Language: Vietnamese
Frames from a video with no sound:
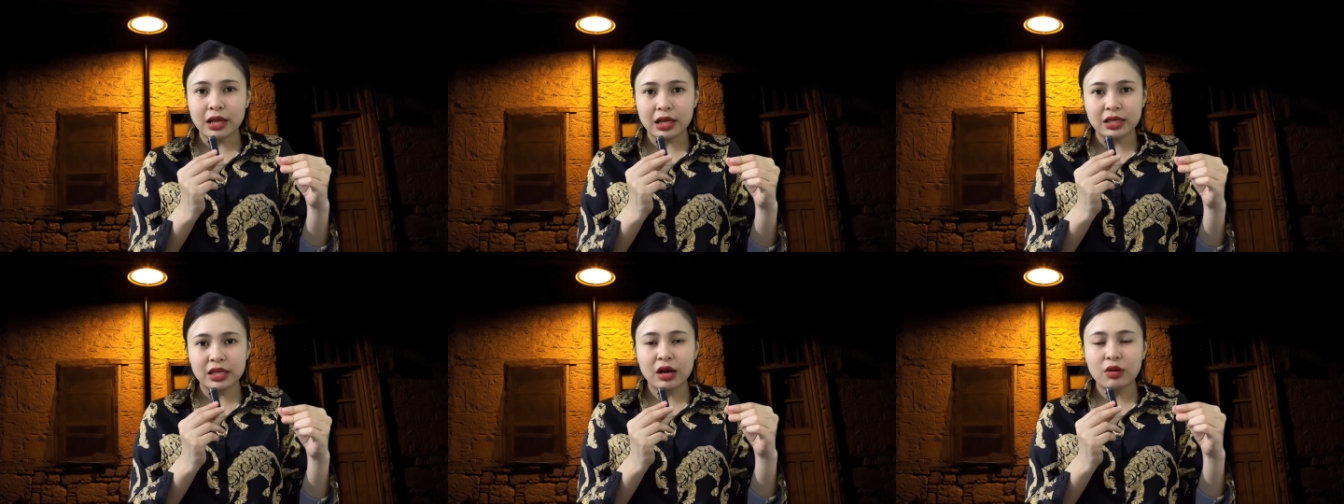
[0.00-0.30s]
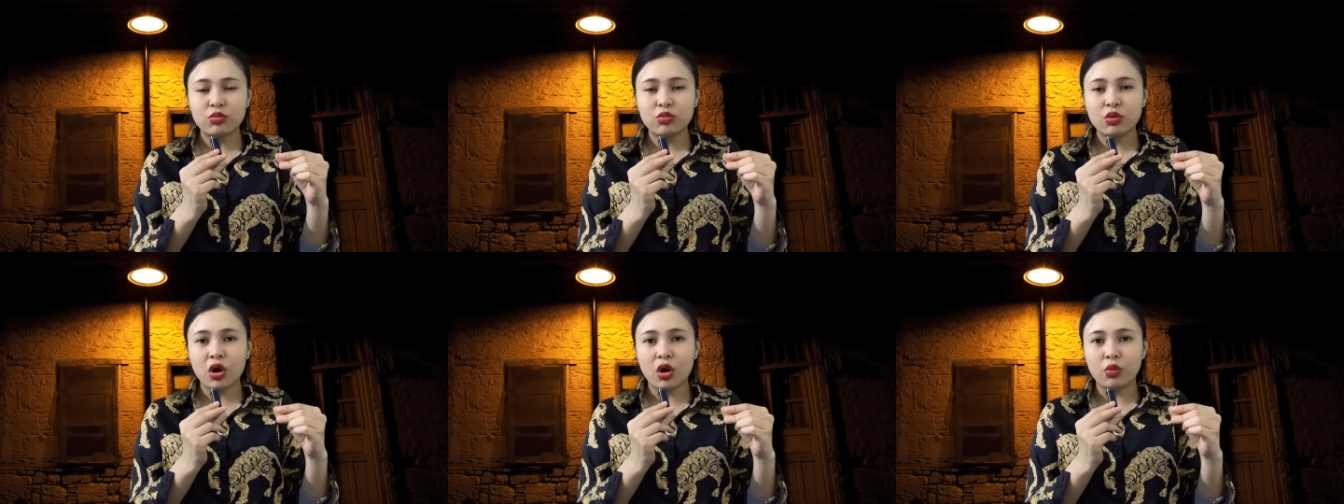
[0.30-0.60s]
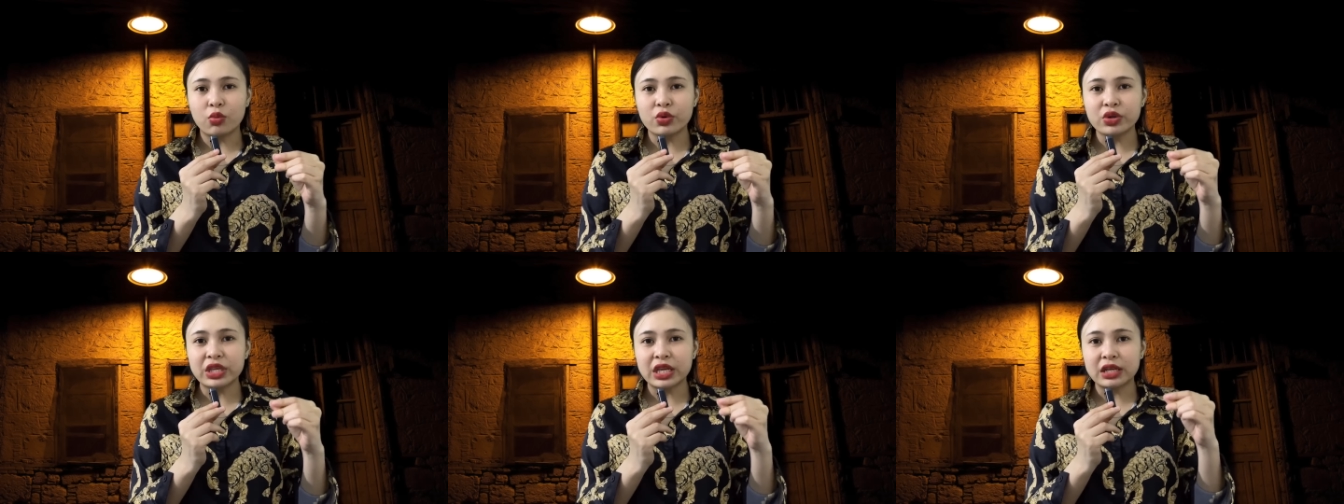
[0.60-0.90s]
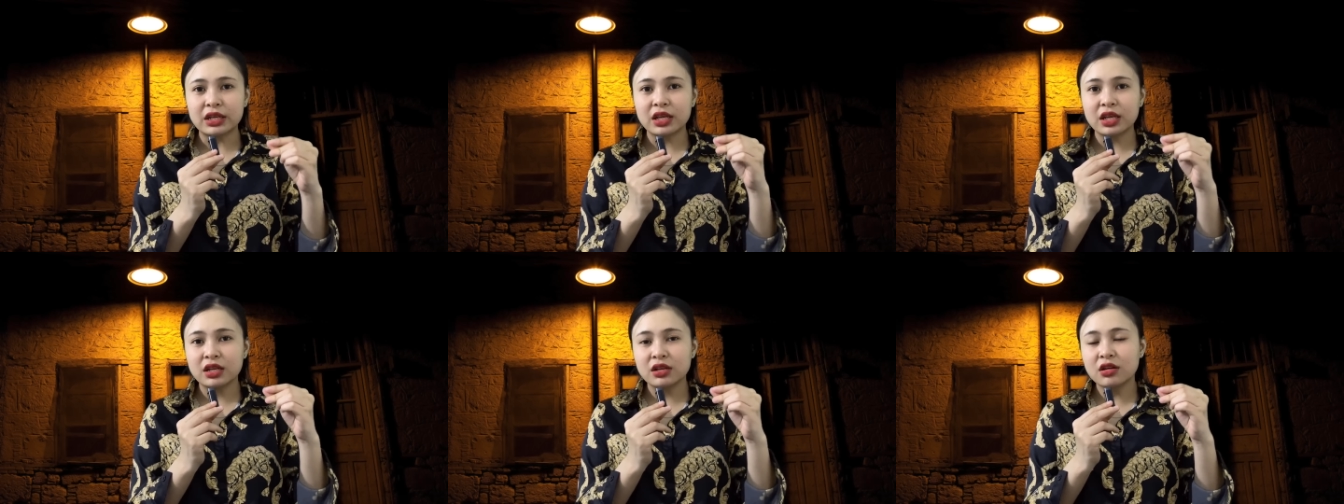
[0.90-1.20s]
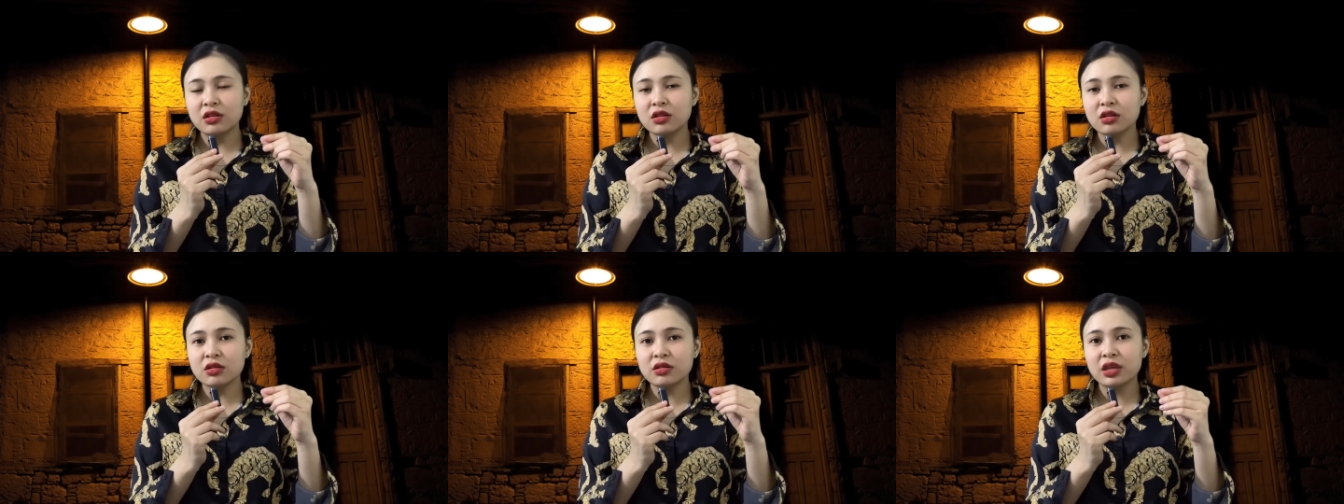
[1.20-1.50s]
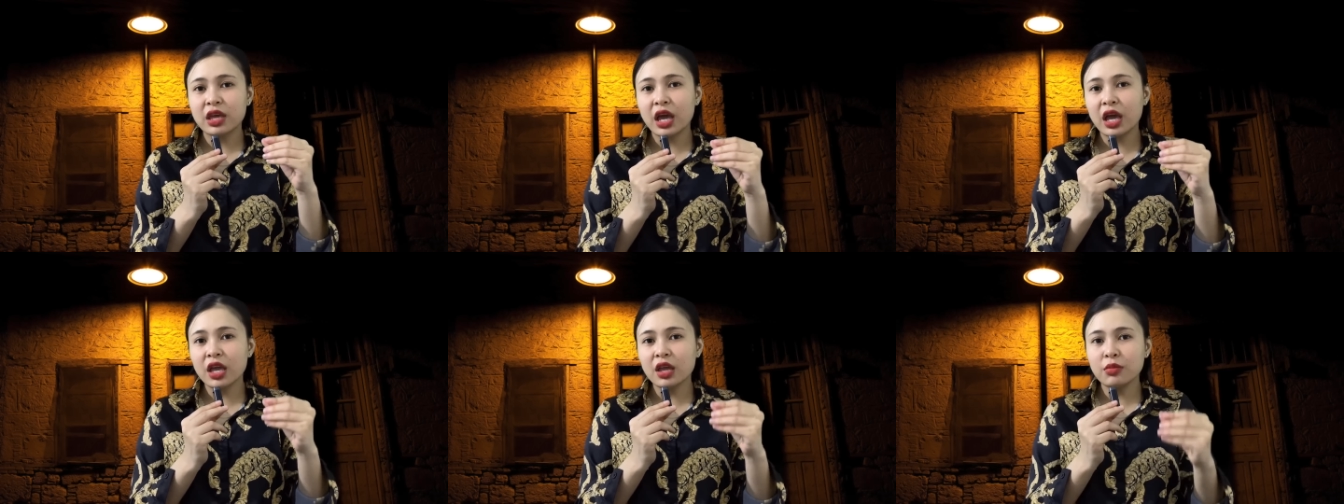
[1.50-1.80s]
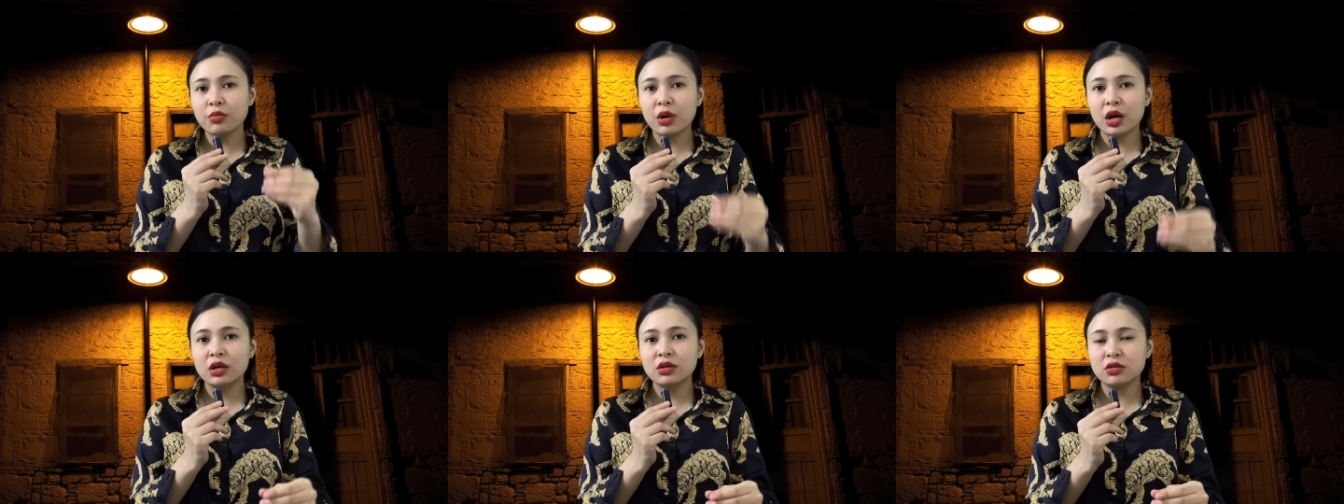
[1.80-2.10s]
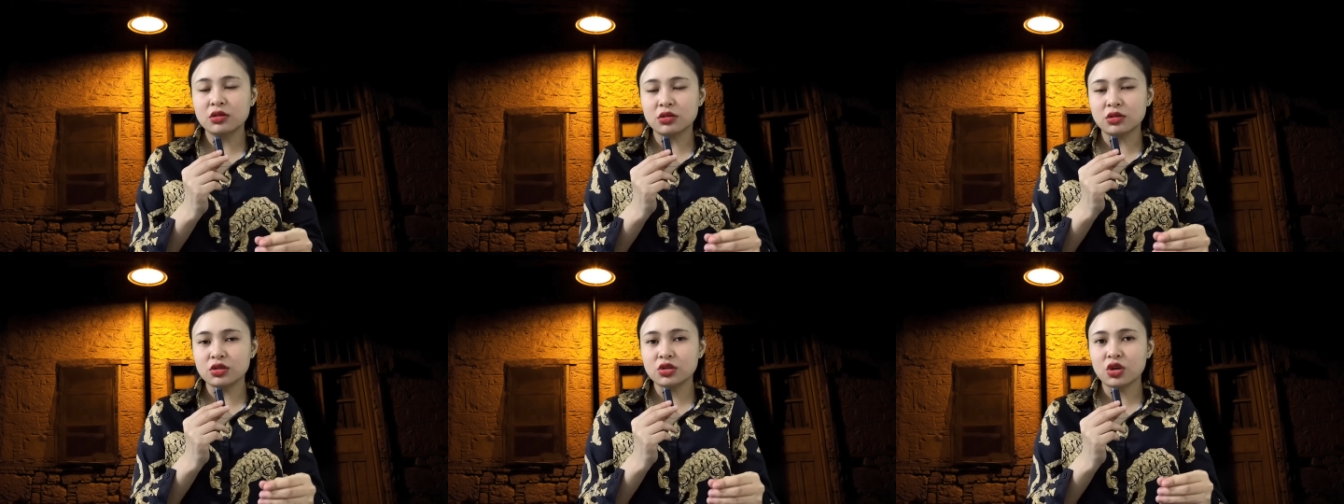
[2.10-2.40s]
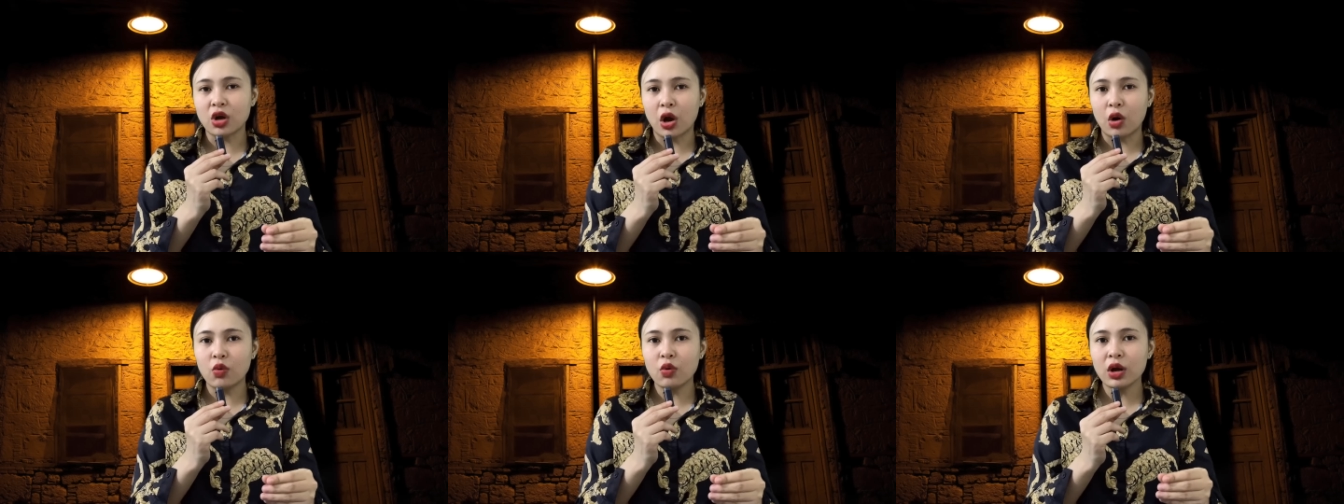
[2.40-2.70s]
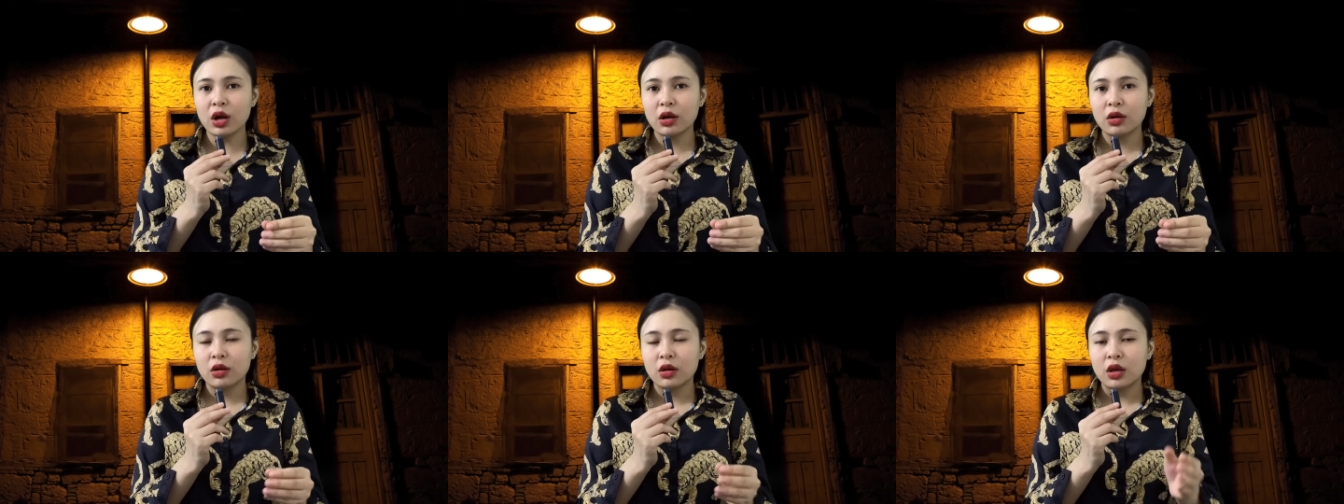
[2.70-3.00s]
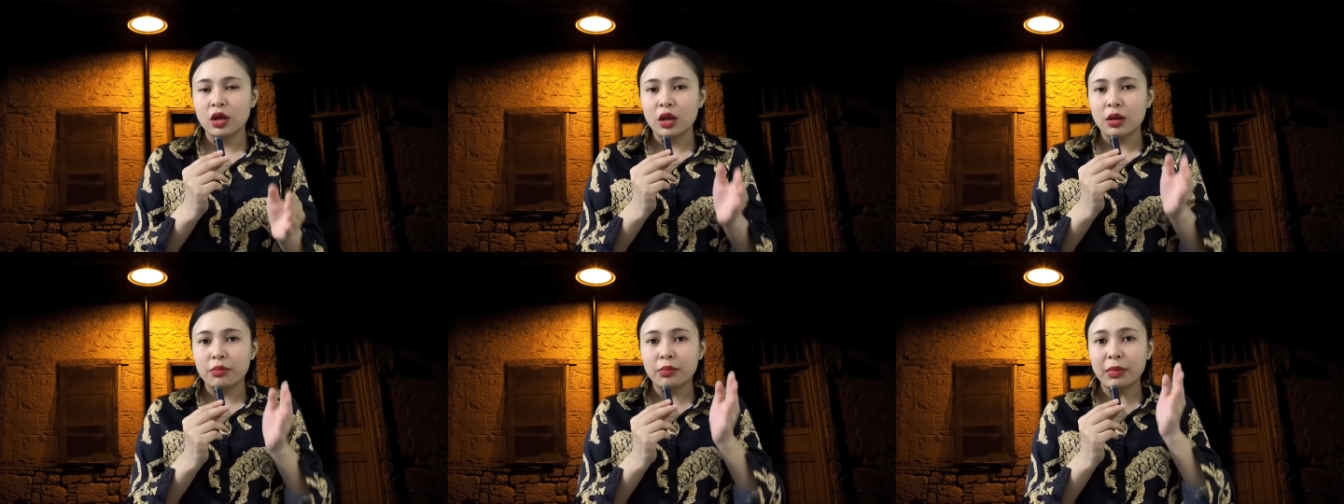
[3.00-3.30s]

là vong hồn của chị Ni đứng ở kế bên cửa sổ á.